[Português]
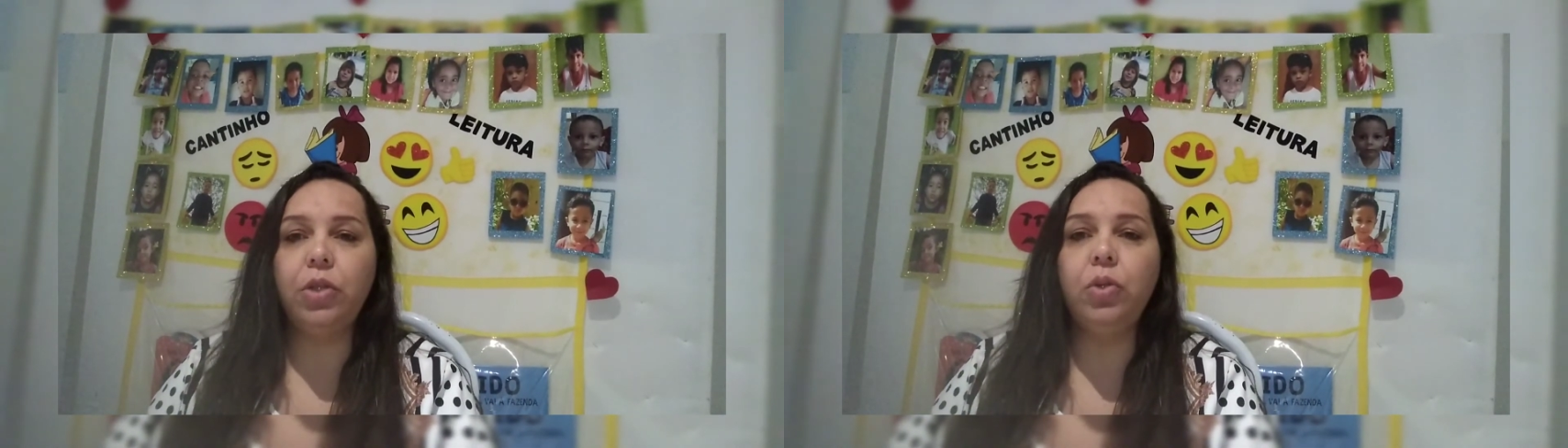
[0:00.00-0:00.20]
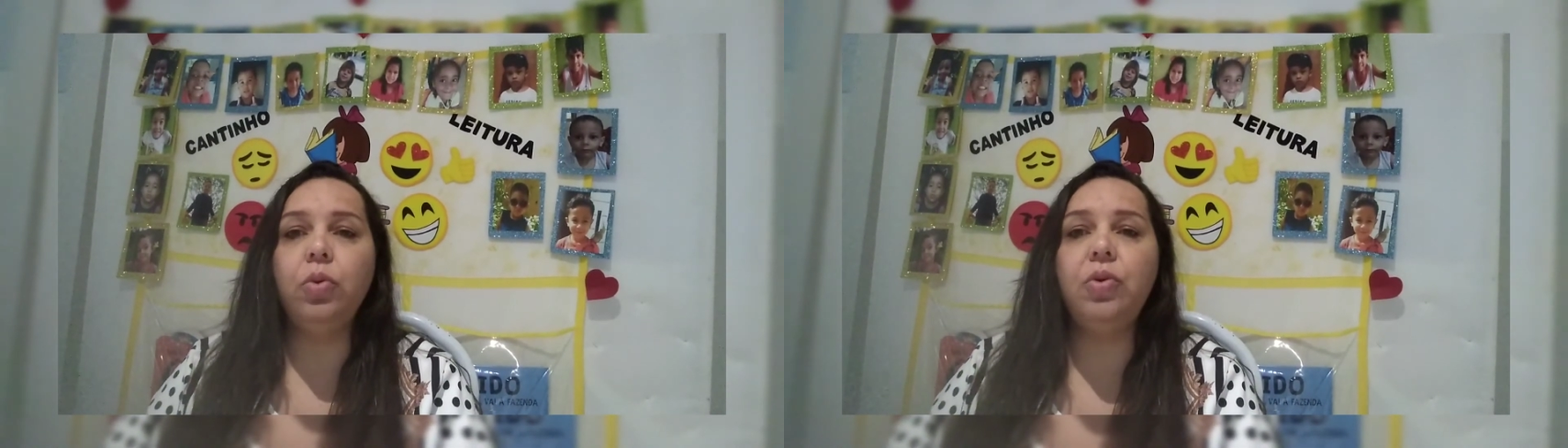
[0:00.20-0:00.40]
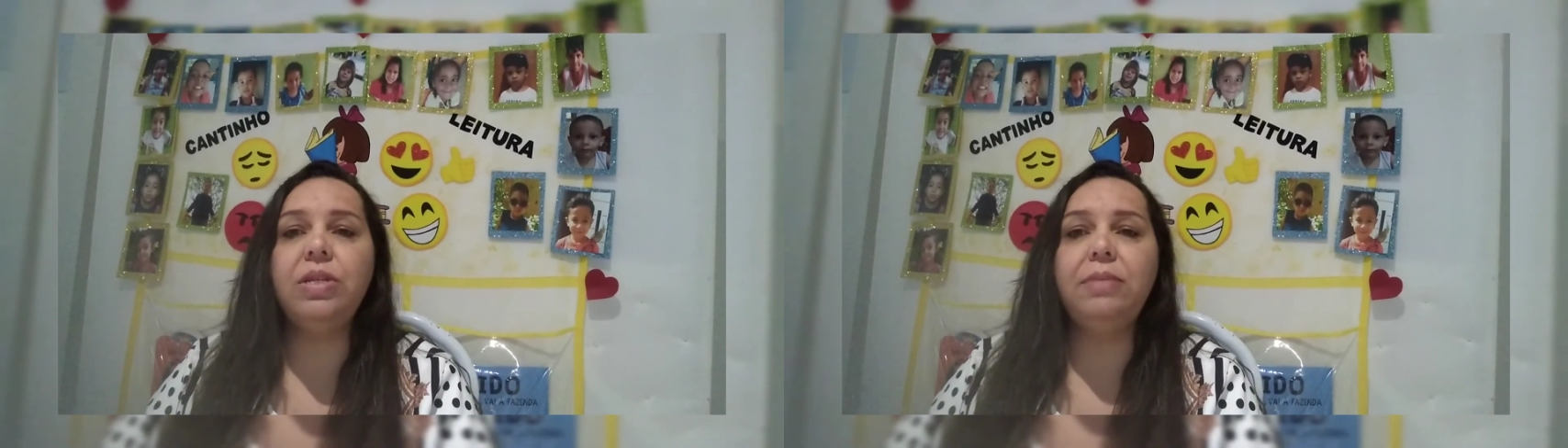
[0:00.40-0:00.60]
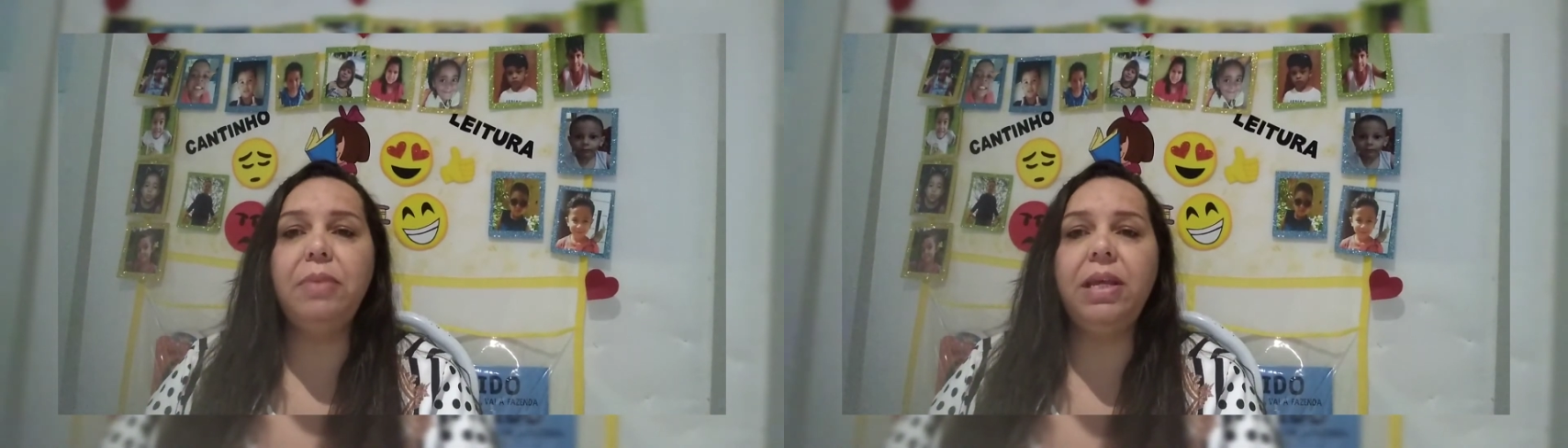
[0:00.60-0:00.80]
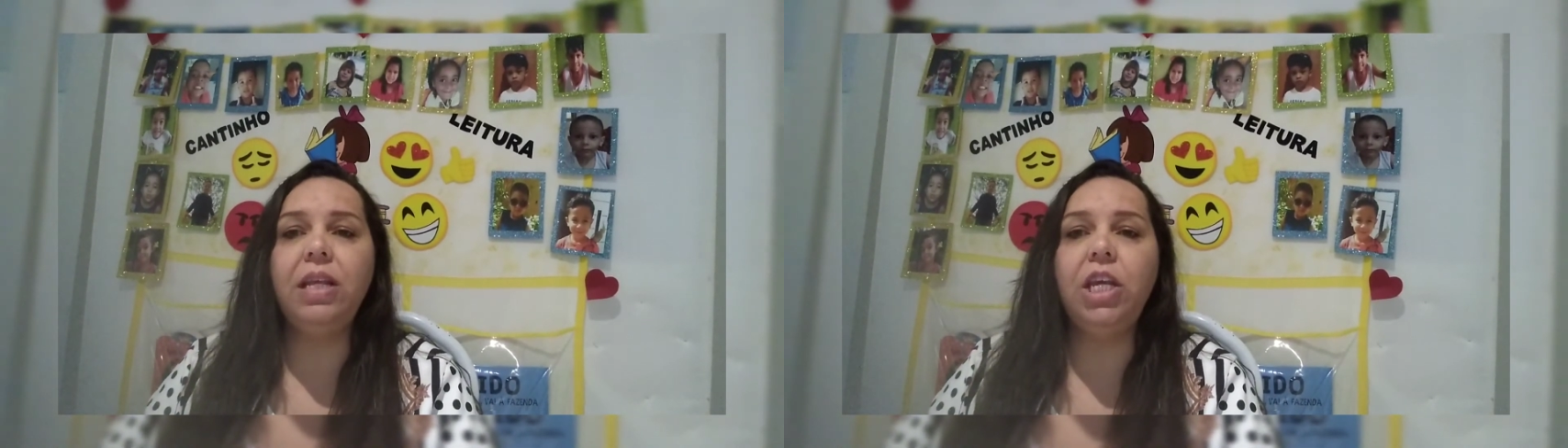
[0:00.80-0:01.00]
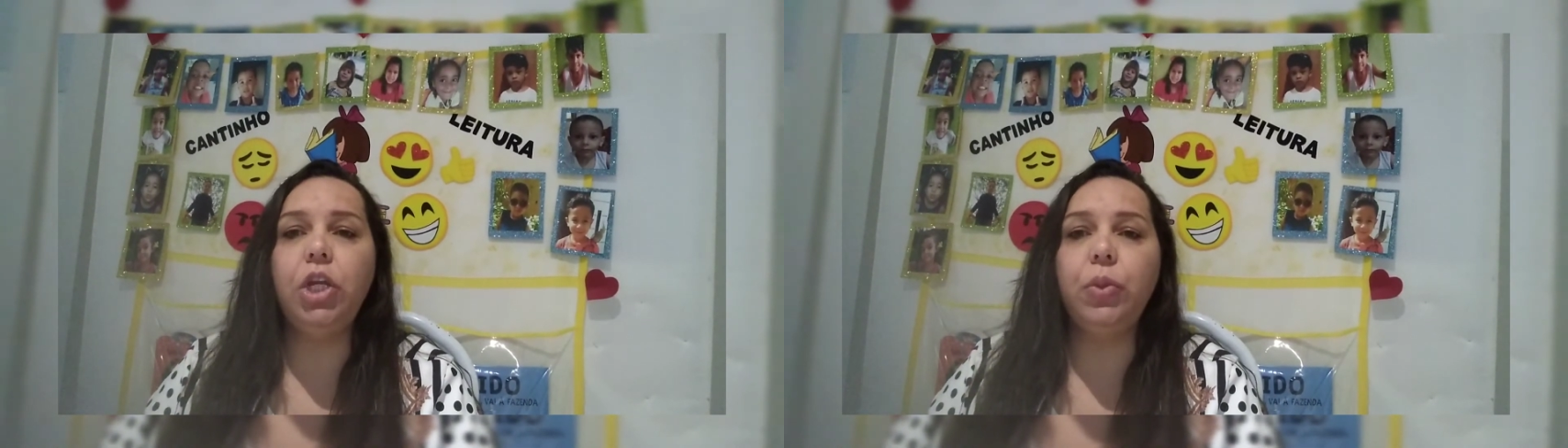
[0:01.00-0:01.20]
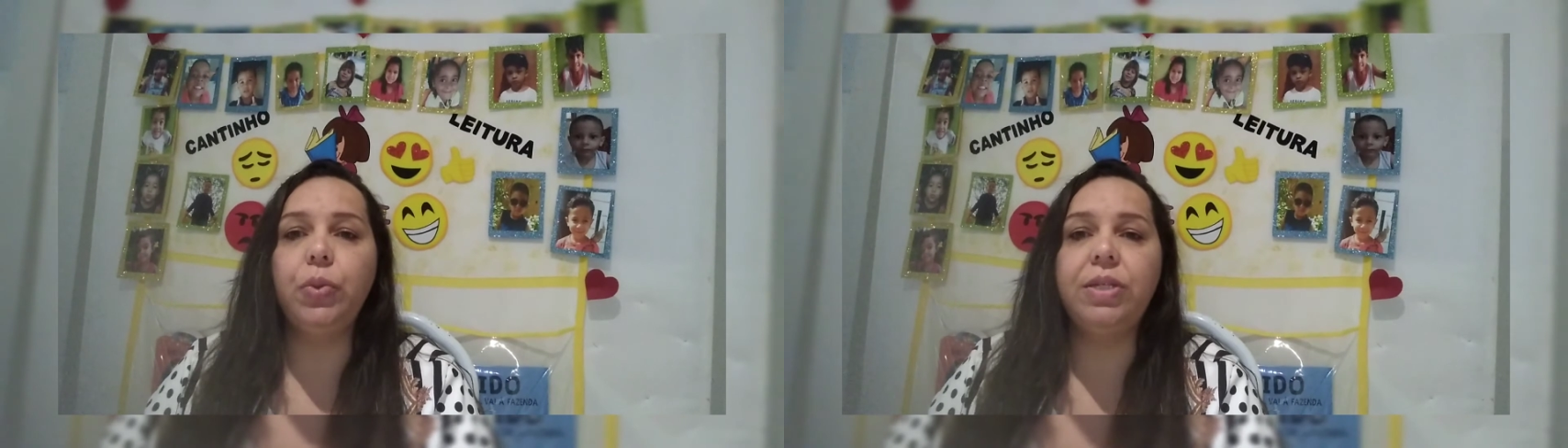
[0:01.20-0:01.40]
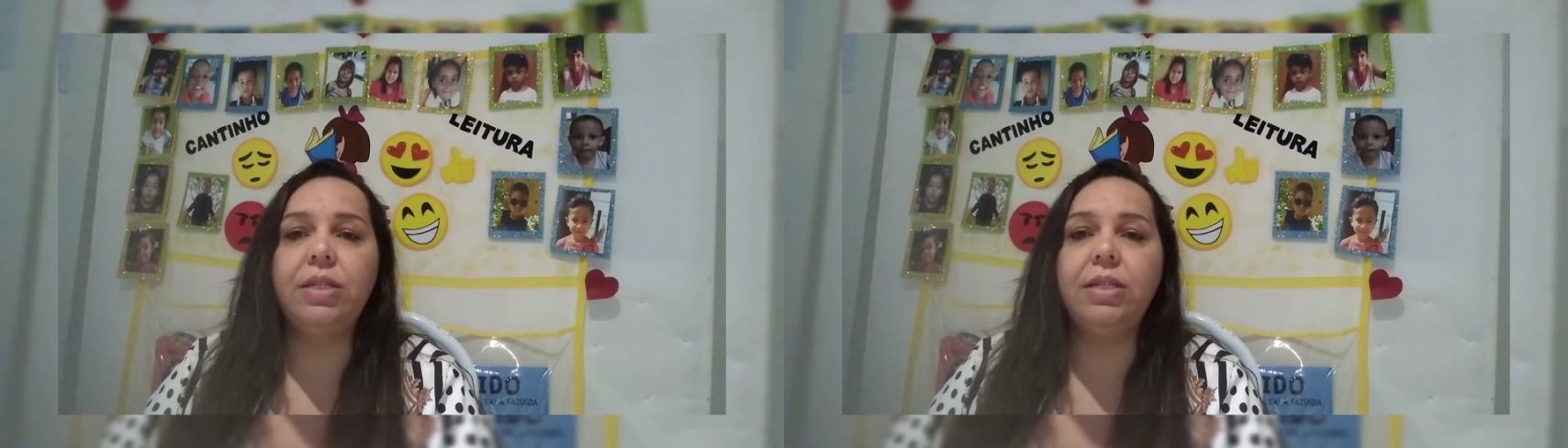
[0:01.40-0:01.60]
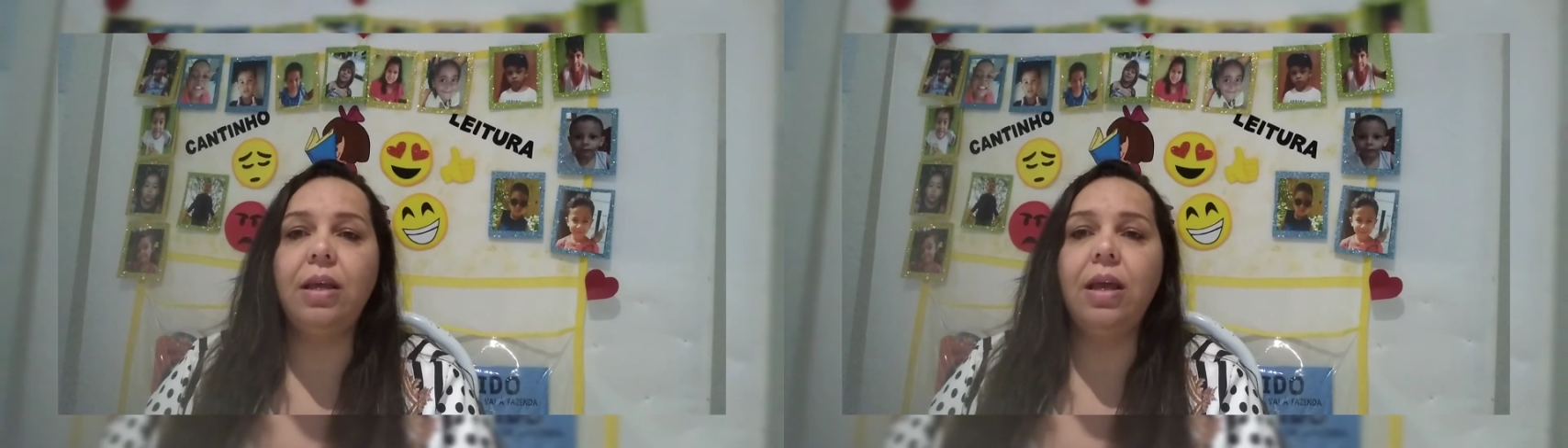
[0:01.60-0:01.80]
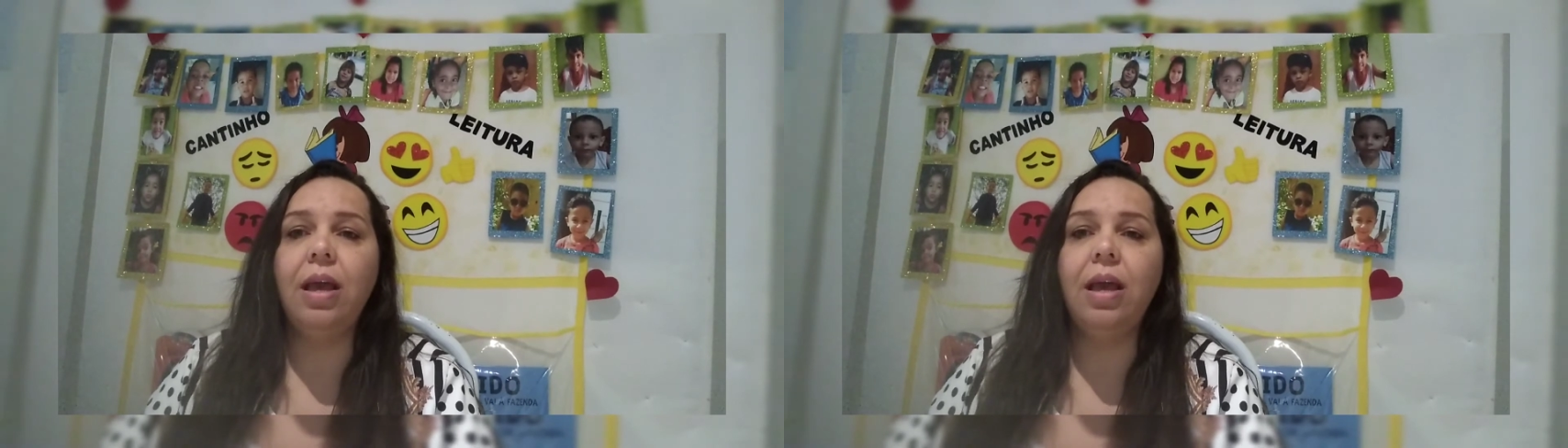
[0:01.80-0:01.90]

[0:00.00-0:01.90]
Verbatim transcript: dos meninos.